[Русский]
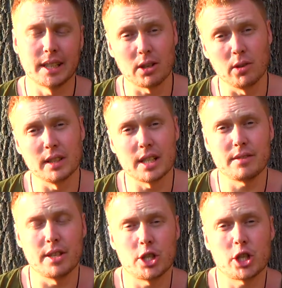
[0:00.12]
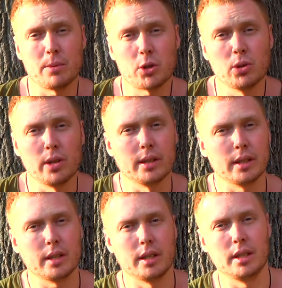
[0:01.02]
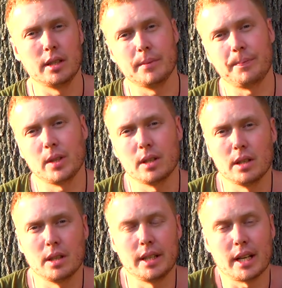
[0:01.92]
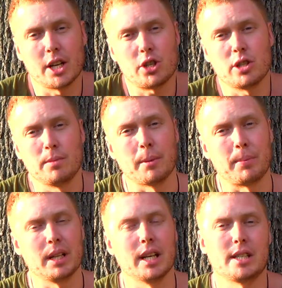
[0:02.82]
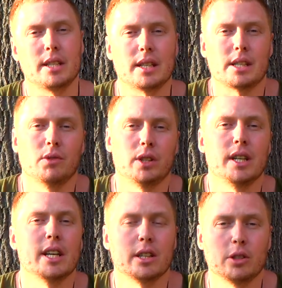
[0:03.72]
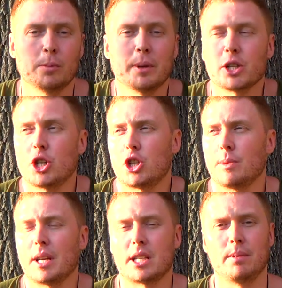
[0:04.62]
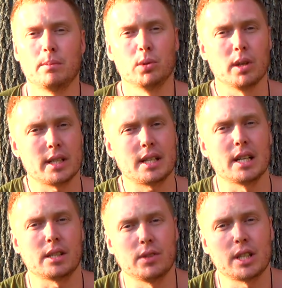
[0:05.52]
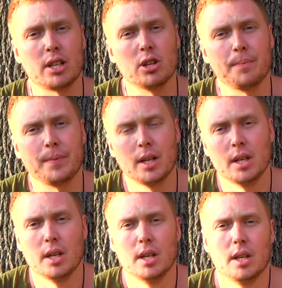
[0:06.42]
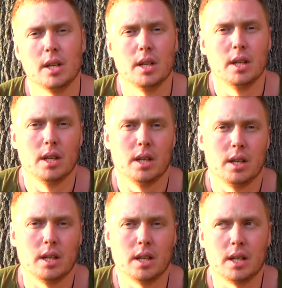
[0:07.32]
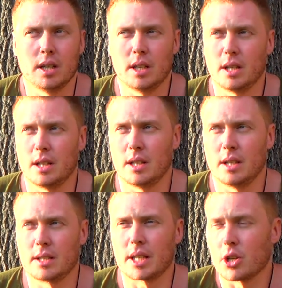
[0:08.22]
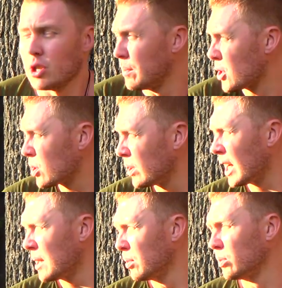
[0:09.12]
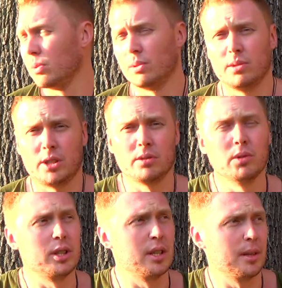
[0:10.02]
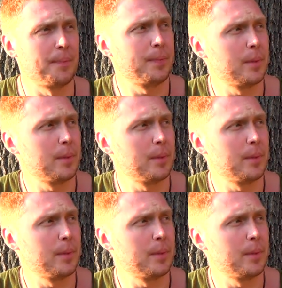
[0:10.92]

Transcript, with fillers: Здорово, на связи Шамшурин, и э, я хочу тебя пригласить на свой тренинг. Но прежде чем я тебе буду рассказывать о нем, э, скажу тебе, что я не буду сегодня